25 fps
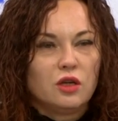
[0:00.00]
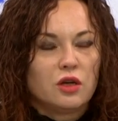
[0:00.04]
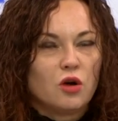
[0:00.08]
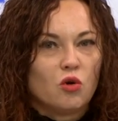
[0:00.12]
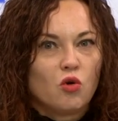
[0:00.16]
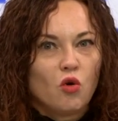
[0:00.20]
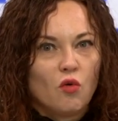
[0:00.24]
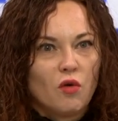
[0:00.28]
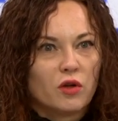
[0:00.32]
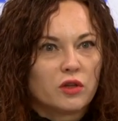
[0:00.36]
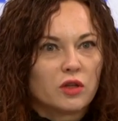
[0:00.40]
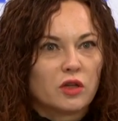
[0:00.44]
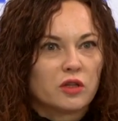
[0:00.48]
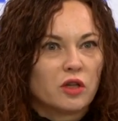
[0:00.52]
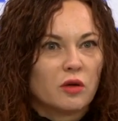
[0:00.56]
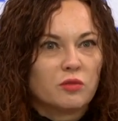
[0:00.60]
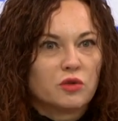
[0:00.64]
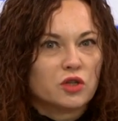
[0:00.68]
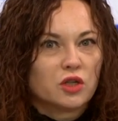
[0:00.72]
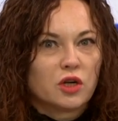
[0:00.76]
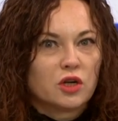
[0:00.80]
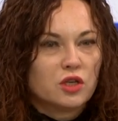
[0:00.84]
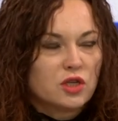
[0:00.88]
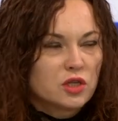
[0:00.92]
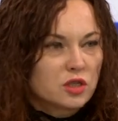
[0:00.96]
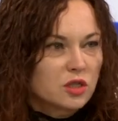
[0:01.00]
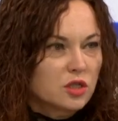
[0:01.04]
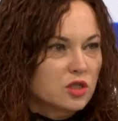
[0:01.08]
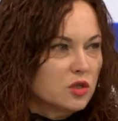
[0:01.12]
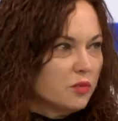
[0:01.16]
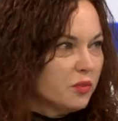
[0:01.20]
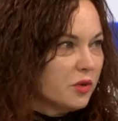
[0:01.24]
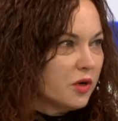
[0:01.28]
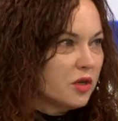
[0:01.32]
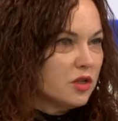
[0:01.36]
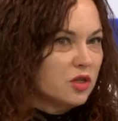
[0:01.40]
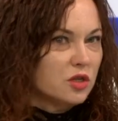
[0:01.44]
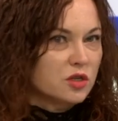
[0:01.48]
и какого-то там
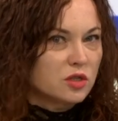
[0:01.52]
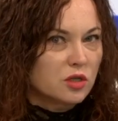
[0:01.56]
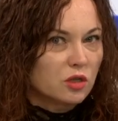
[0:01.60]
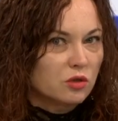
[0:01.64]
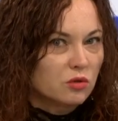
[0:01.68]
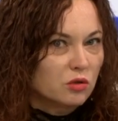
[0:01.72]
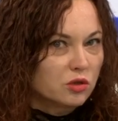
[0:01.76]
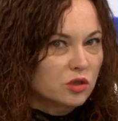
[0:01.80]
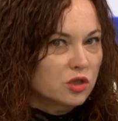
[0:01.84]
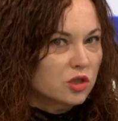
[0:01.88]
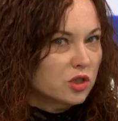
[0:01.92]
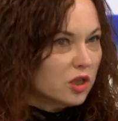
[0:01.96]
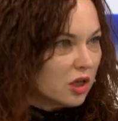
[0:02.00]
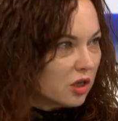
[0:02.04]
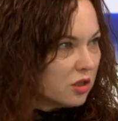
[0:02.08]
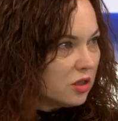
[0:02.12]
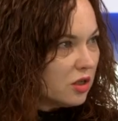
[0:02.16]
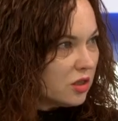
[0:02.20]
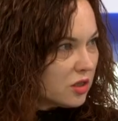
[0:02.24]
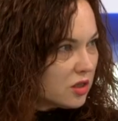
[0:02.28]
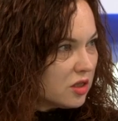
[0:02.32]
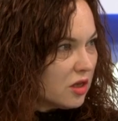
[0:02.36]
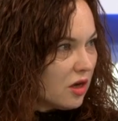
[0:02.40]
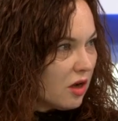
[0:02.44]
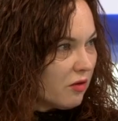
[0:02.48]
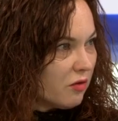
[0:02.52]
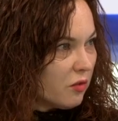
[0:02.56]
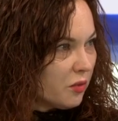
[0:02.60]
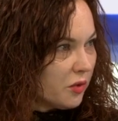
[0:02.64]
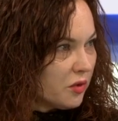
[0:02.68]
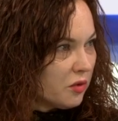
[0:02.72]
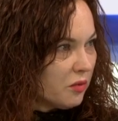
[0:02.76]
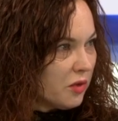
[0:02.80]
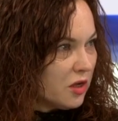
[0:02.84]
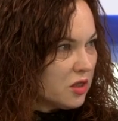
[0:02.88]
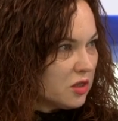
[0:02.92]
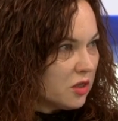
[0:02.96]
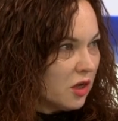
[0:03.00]
террориста-сепаратиста. Но это же так нельзя, вы
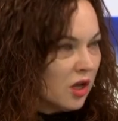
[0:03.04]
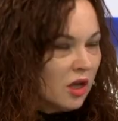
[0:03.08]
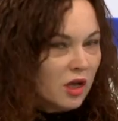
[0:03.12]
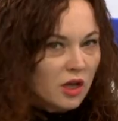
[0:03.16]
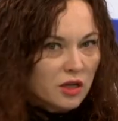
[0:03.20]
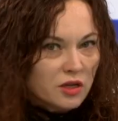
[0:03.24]
понимаете.